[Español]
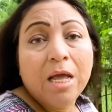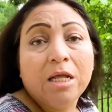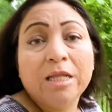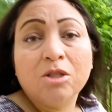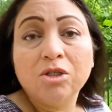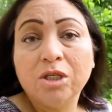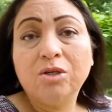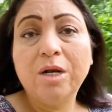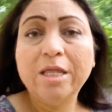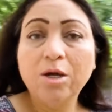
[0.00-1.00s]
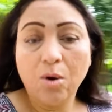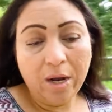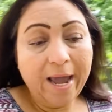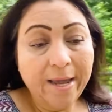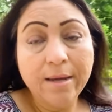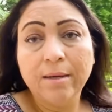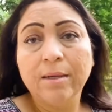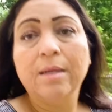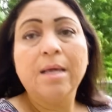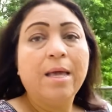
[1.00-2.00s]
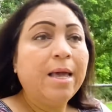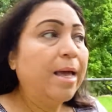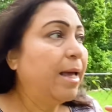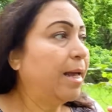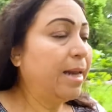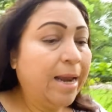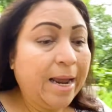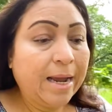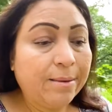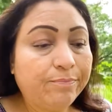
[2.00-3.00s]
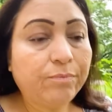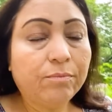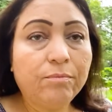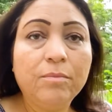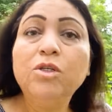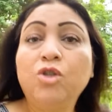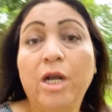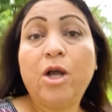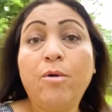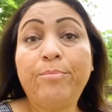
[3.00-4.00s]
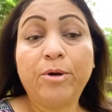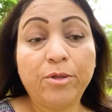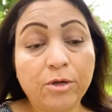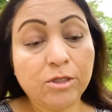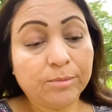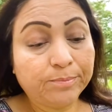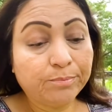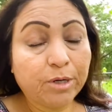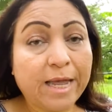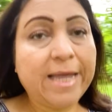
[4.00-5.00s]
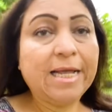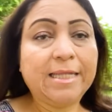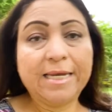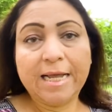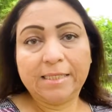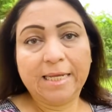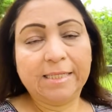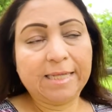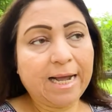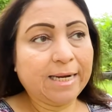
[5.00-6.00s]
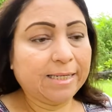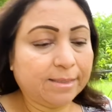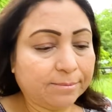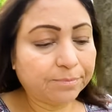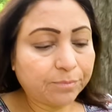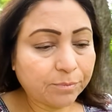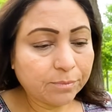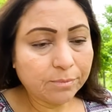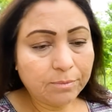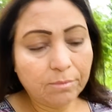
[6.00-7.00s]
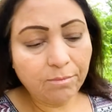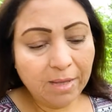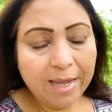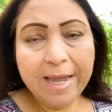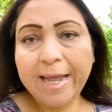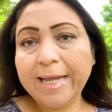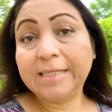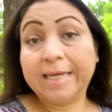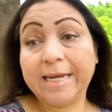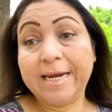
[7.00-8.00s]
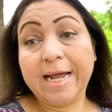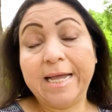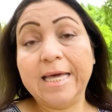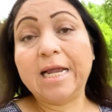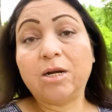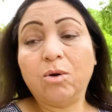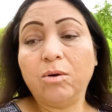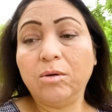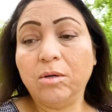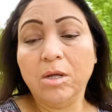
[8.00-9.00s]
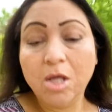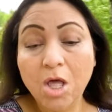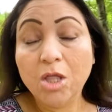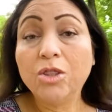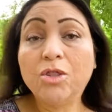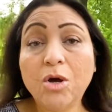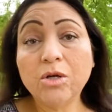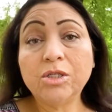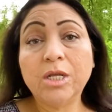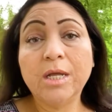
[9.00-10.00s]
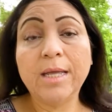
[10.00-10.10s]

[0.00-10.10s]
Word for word: Entonces yo le digo, ok, eh, yo le compro dos porque ella tenía seis acres. Ella se quería quedar con dos,